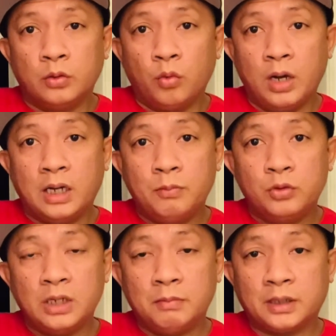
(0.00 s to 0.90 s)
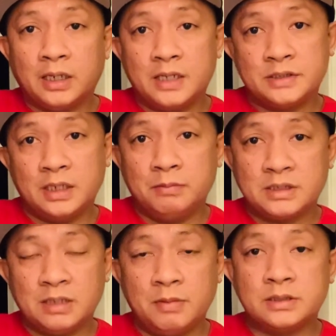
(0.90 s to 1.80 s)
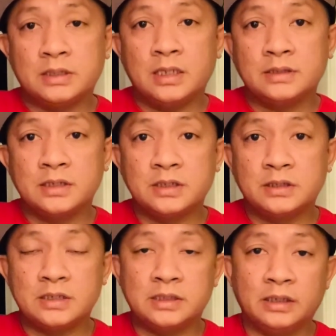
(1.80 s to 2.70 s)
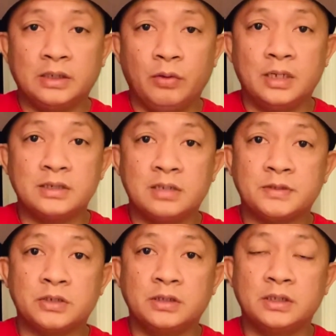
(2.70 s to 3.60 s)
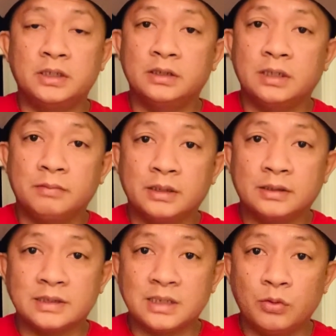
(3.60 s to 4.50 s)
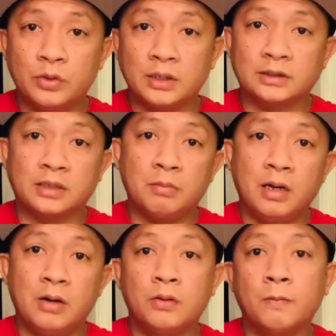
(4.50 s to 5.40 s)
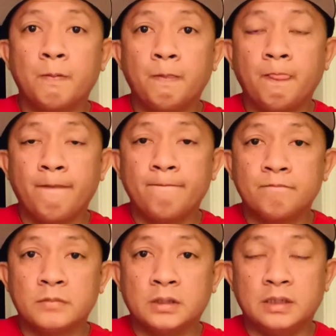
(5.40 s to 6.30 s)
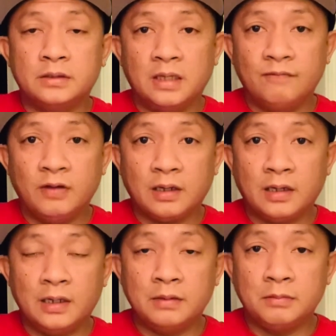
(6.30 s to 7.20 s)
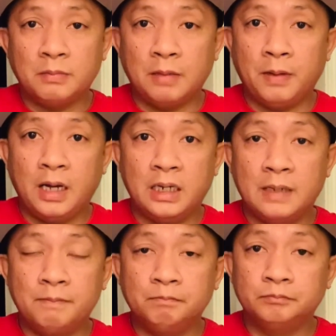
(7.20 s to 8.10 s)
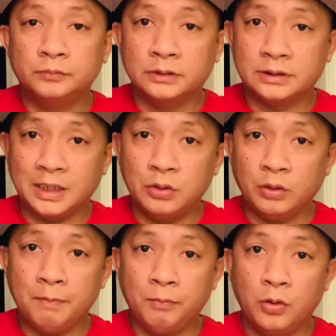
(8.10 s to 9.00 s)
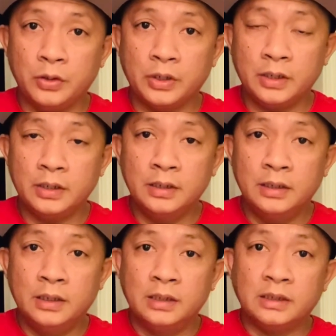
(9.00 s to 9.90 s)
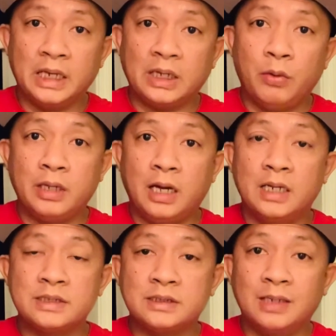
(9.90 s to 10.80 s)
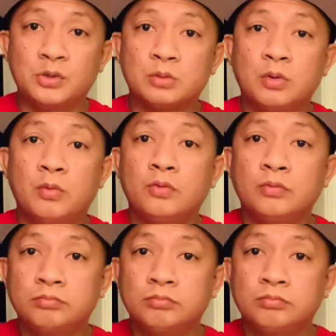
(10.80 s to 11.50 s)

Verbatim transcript: Huwag ka munang mag-resign basta-basta just in case lang ikaw ay nandyan pa sa United Kingdom at kasalukuyan ng trabaho. And never kang magpapaalam sa iyong employer na ikaw ay aalis dahil gusto mong